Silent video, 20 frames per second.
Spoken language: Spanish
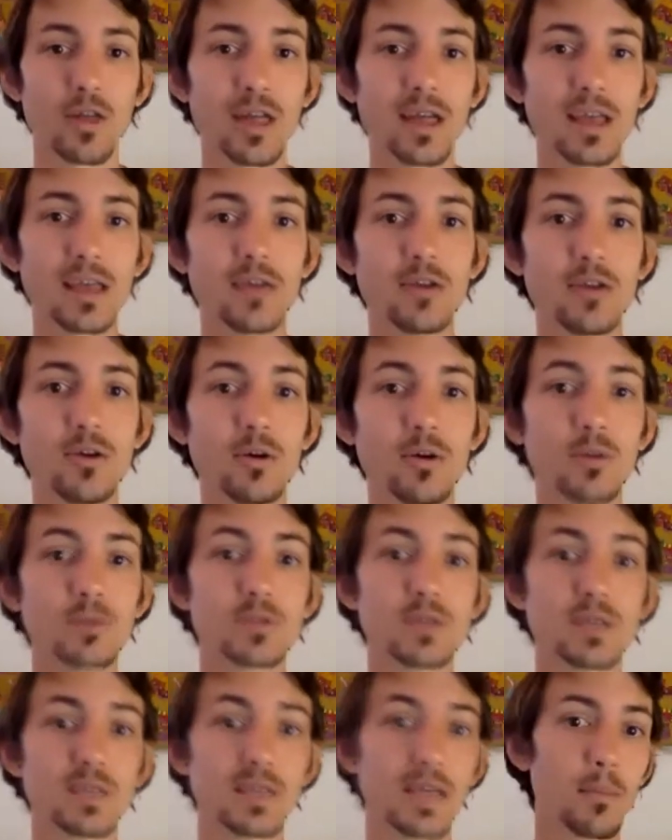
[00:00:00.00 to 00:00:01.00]
que no vamos
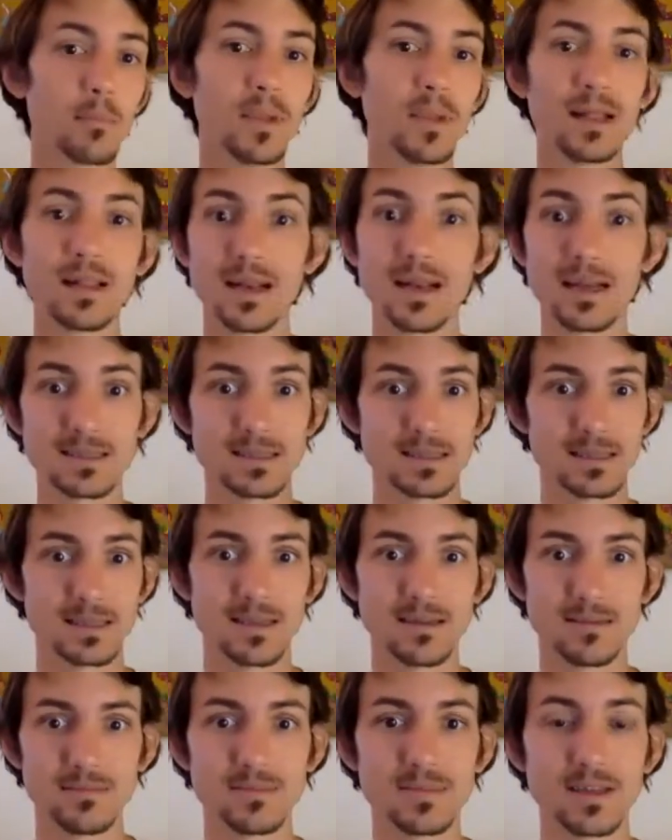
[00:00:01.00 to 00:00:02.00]
a estar mientras
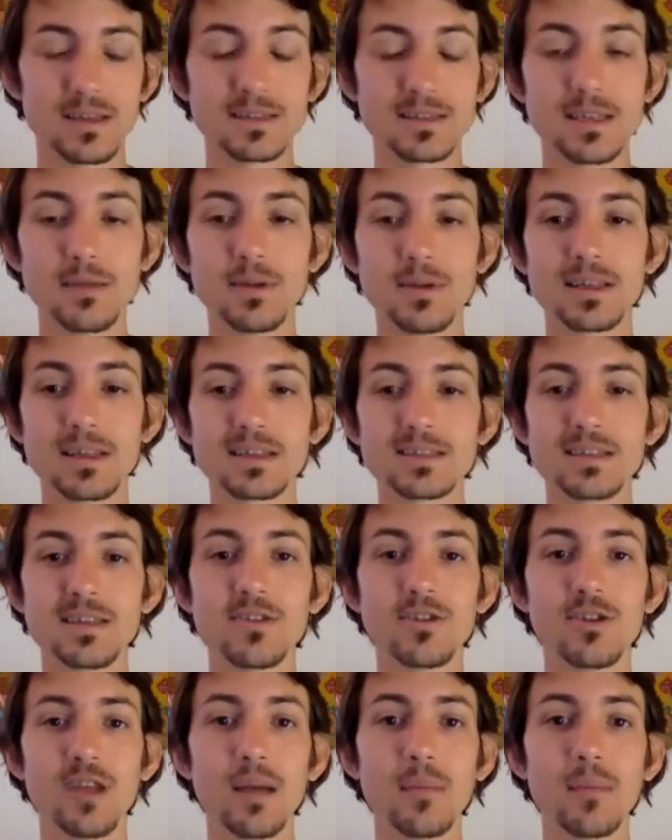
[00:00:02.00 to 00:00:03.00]
Silvia está
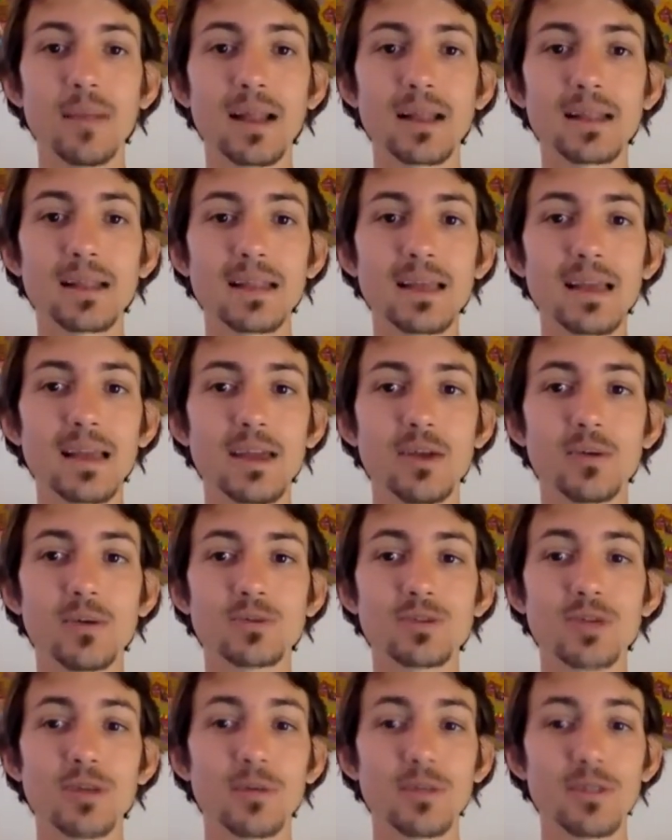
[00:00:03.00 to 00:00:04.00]
haciendo la práctica, no vamos
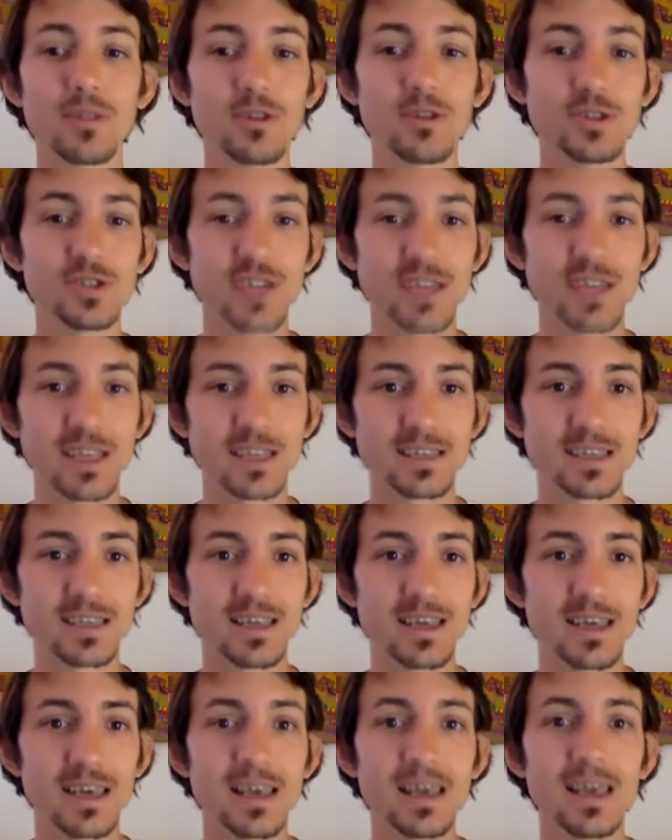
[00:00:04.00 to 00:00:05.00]
a estar viendo el chat, así
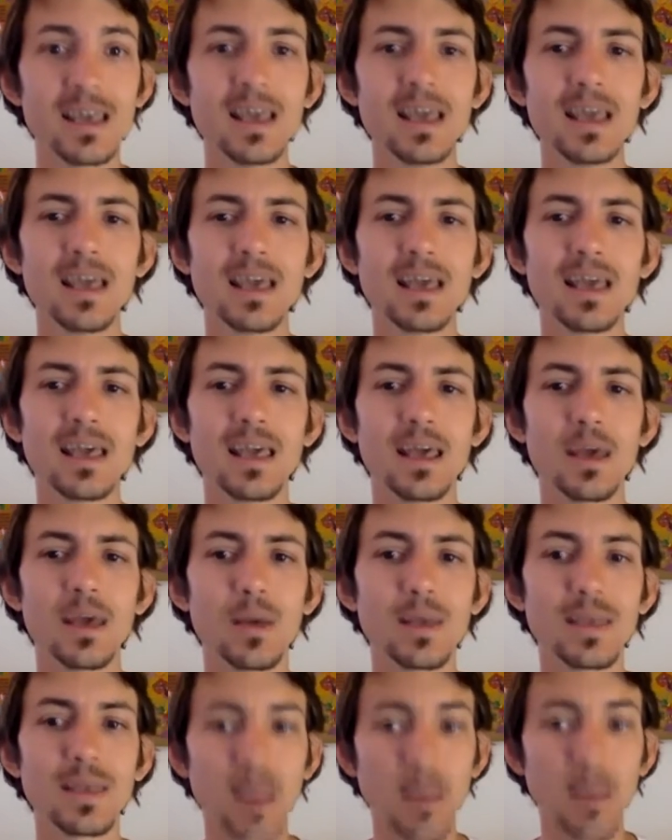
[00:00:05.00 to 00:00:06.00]
que eh,
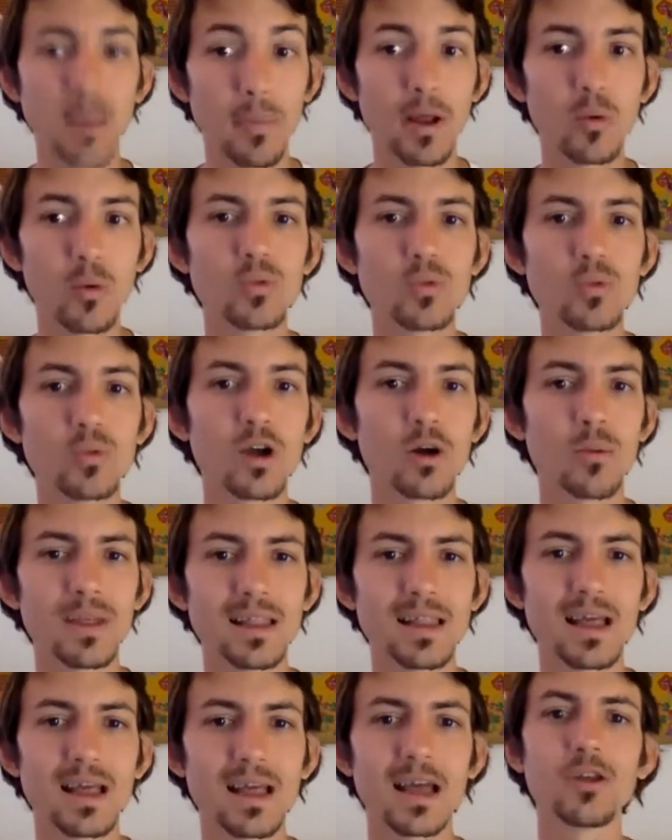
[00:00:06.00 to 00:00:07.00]
cualquier pregunta,
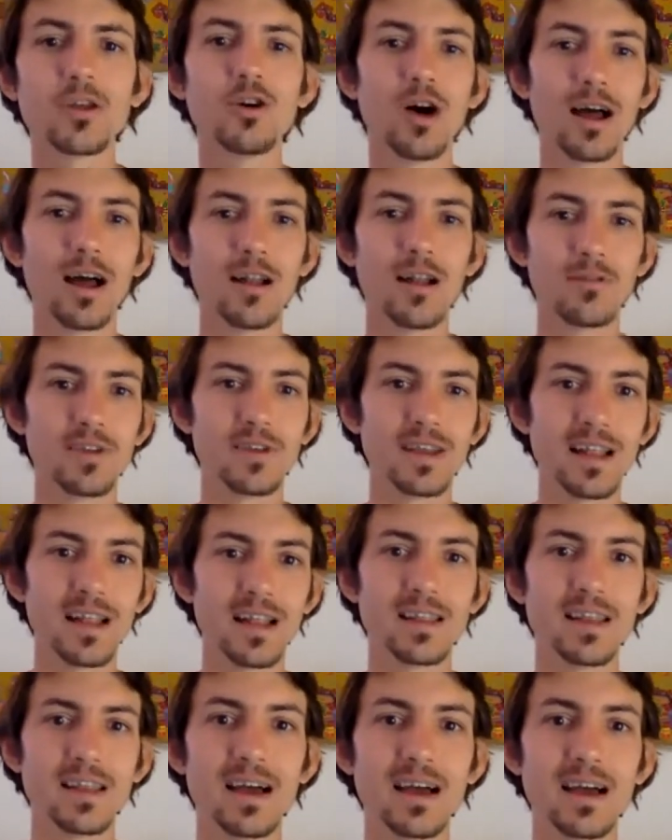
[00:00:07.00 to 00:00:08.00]
comentario, al
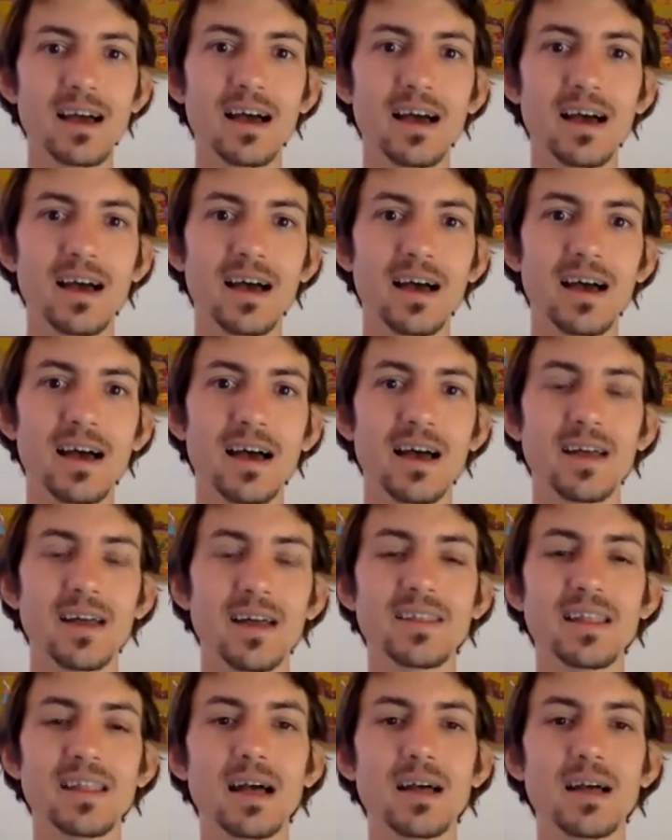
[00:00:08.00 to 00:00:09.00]
final de la,
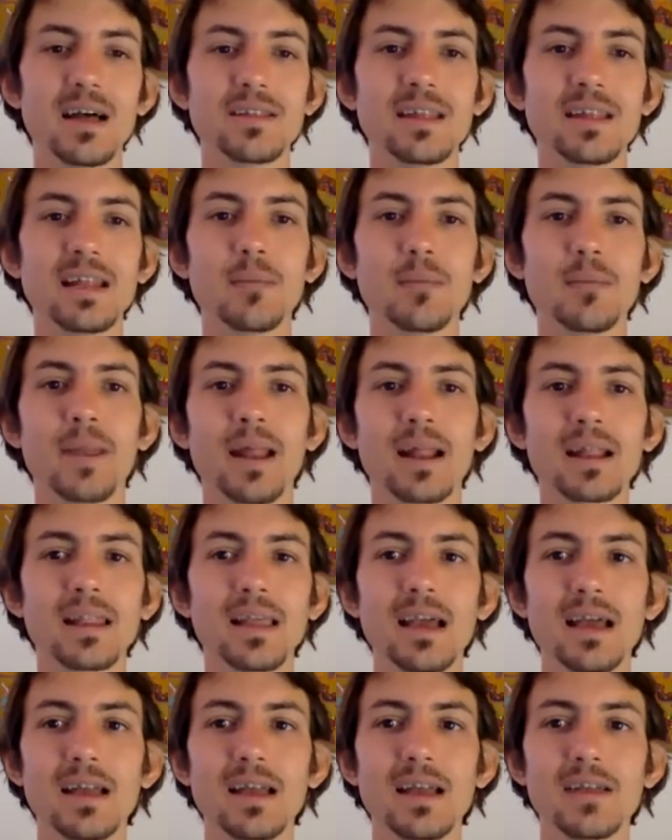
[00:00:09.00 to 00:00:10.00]
de la,
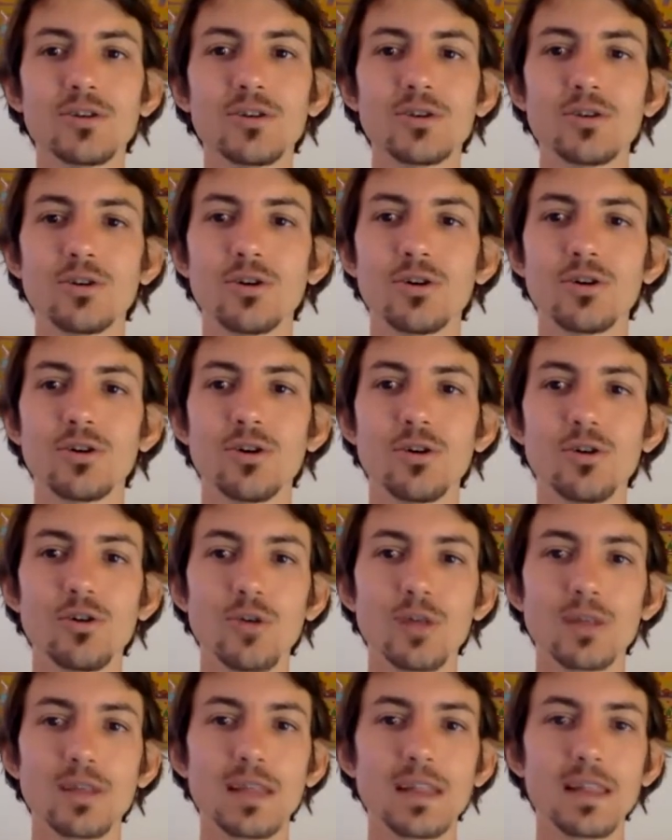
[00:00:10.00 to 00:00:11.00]
práctica lo
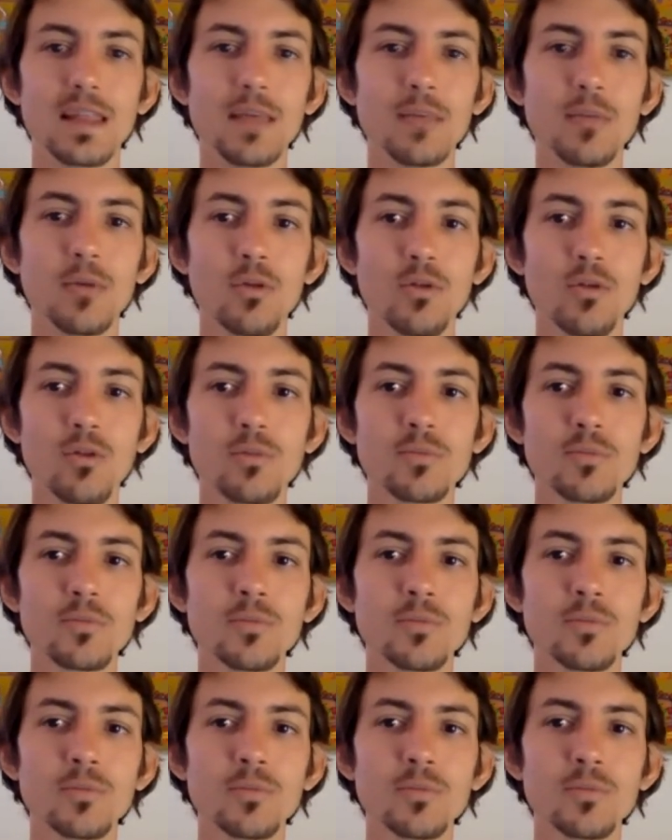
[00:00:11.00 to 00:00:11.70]
atendemos.